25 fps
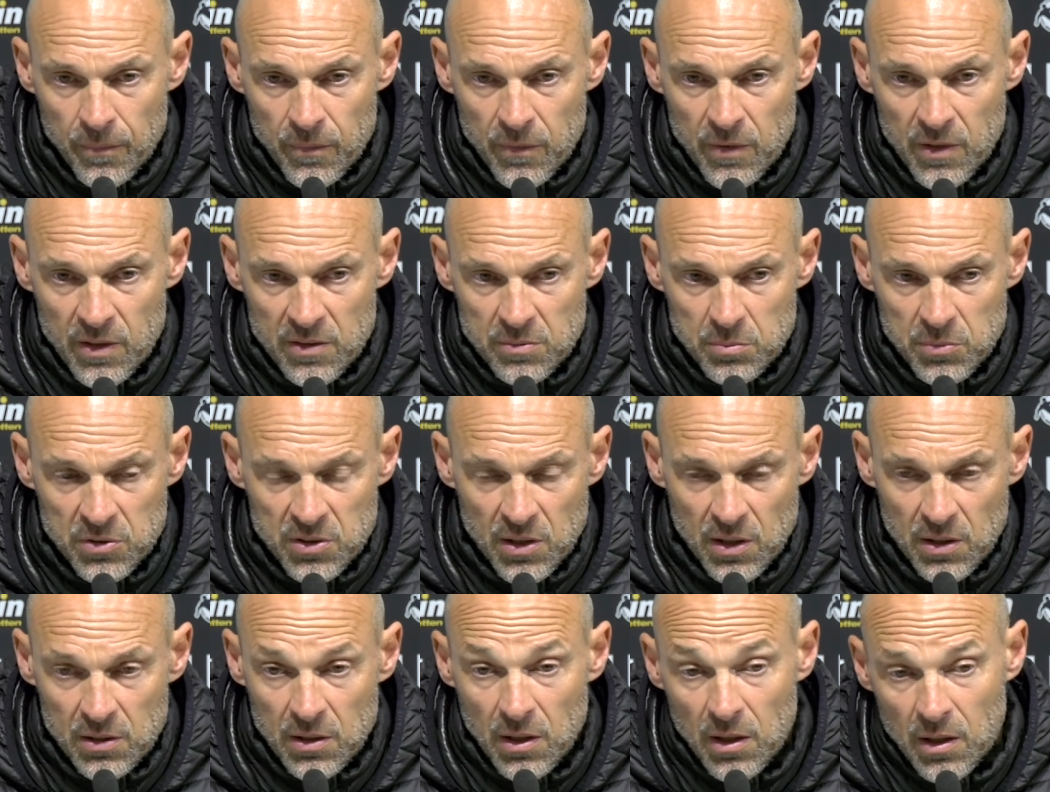dass man
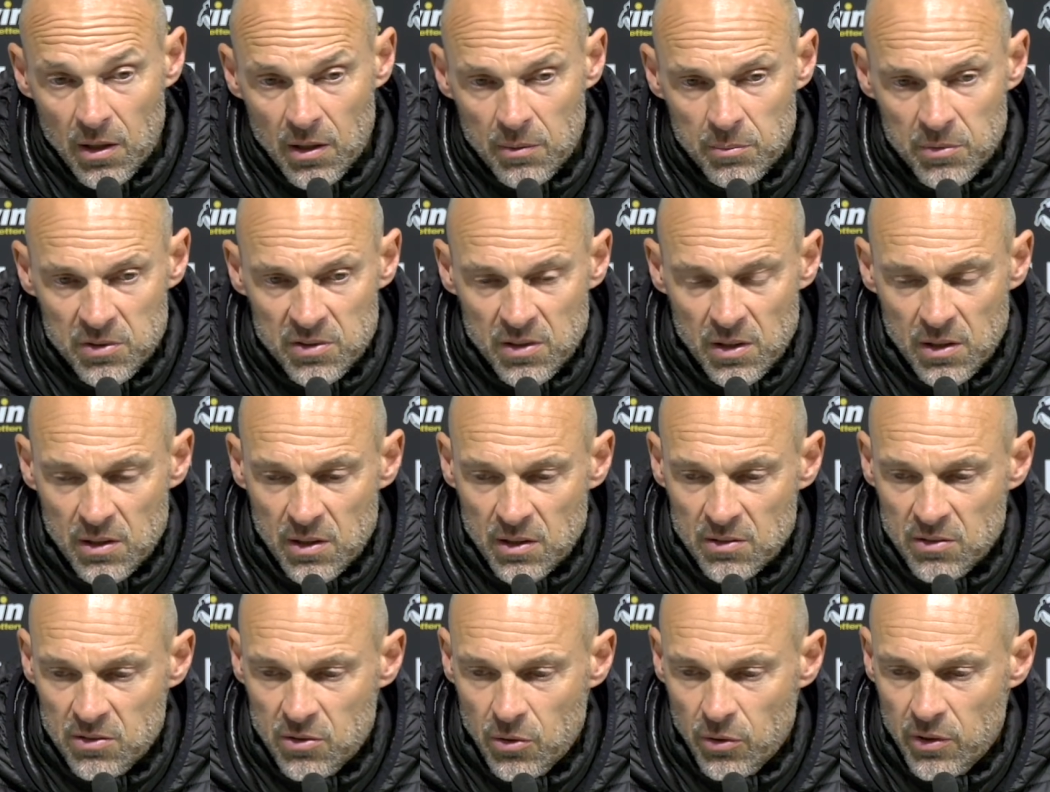sagt, ah, man sieht
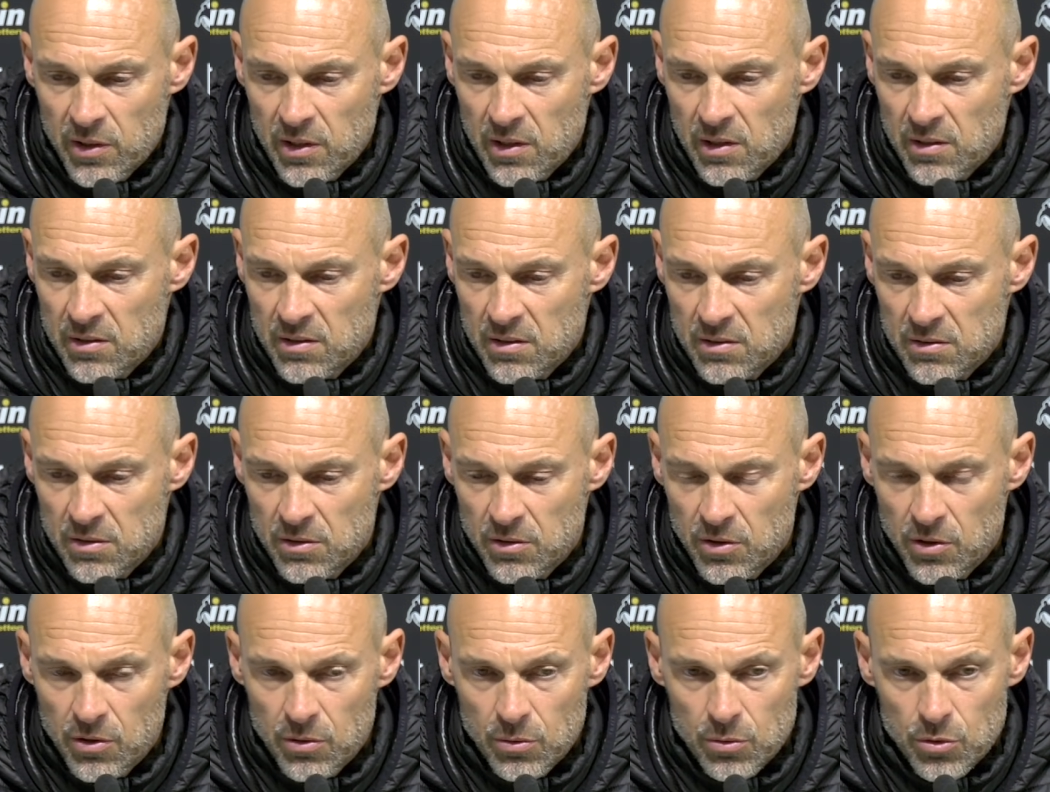ganz deutlich, das sind
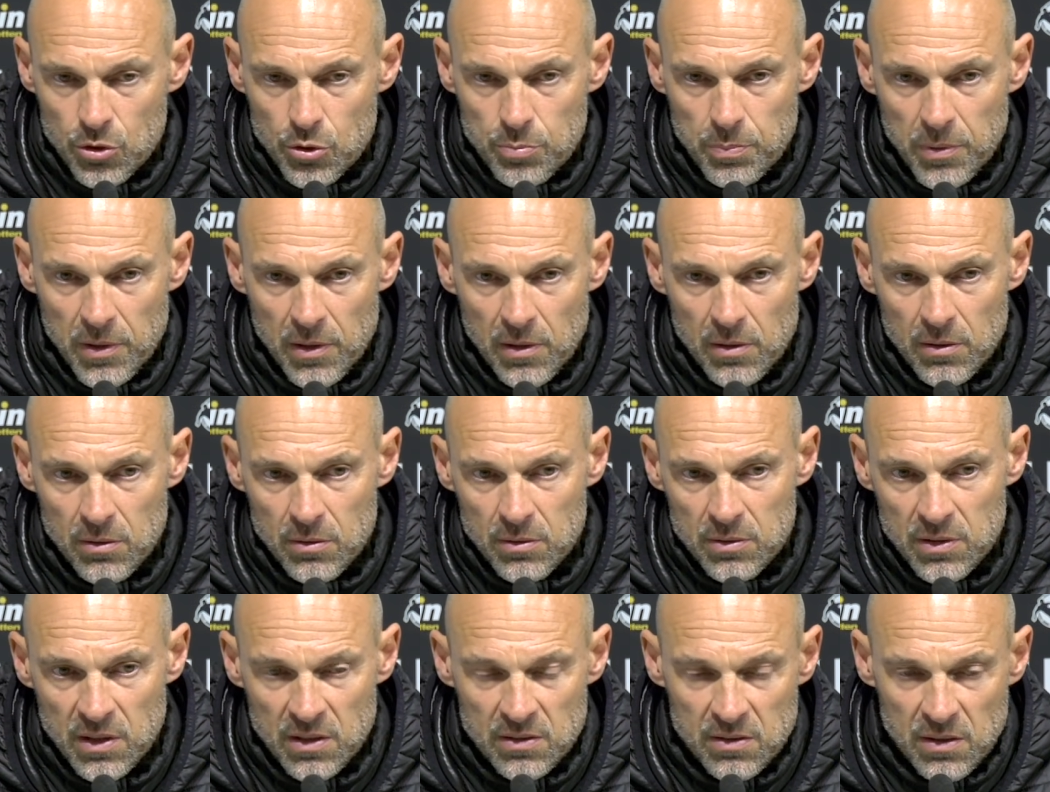die Jugendspieler
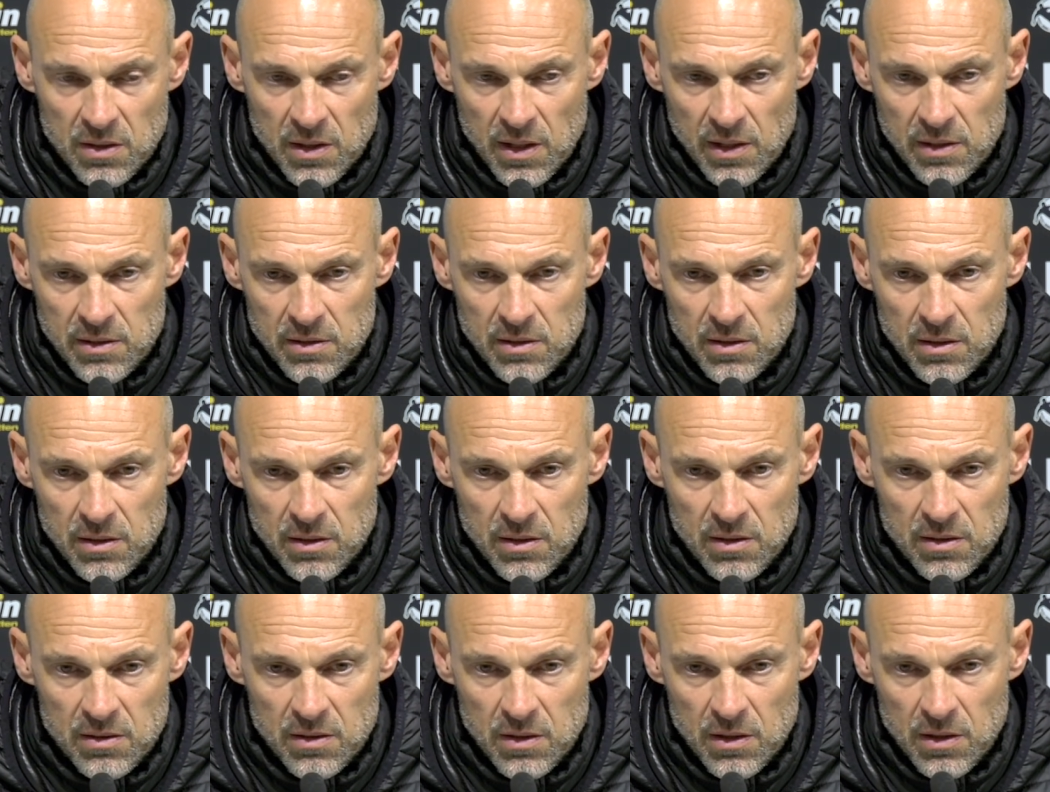und das sind halt
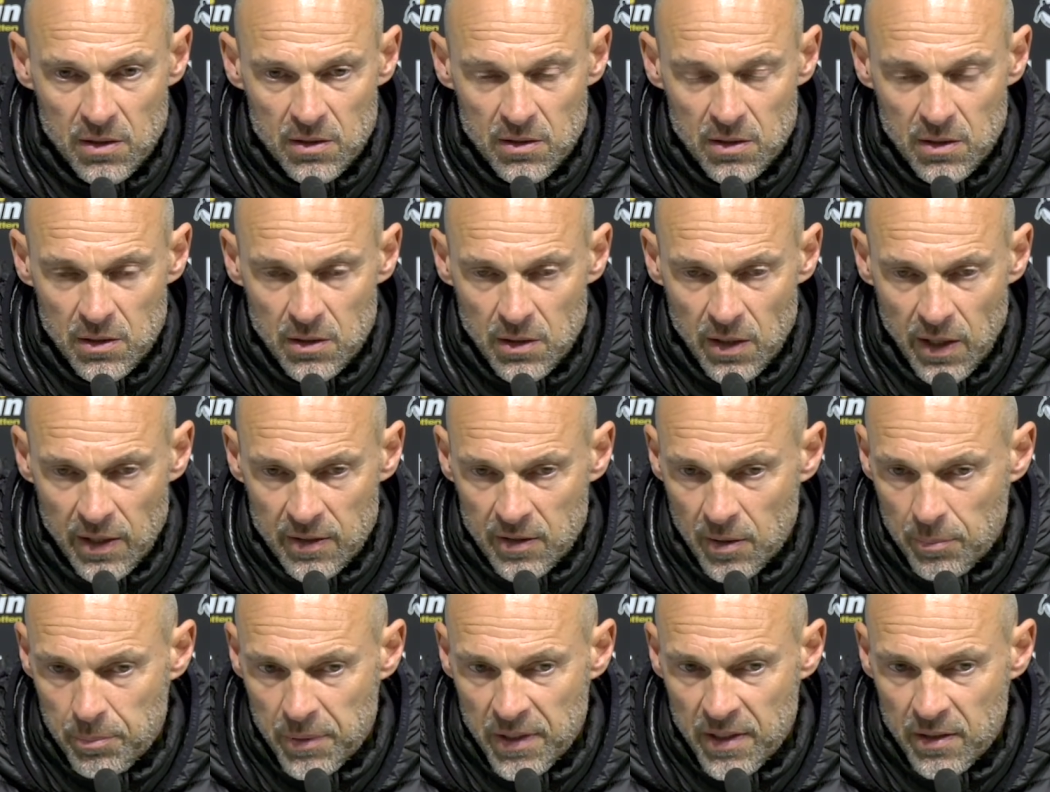die, die
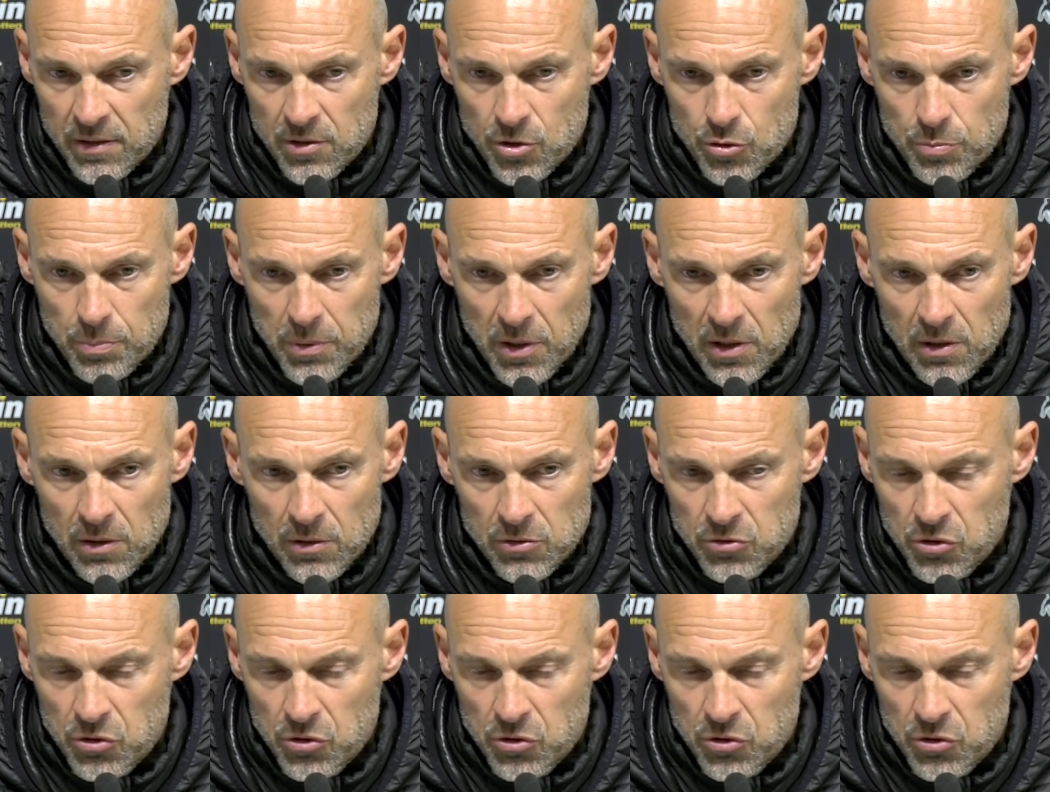etablierten Spieler.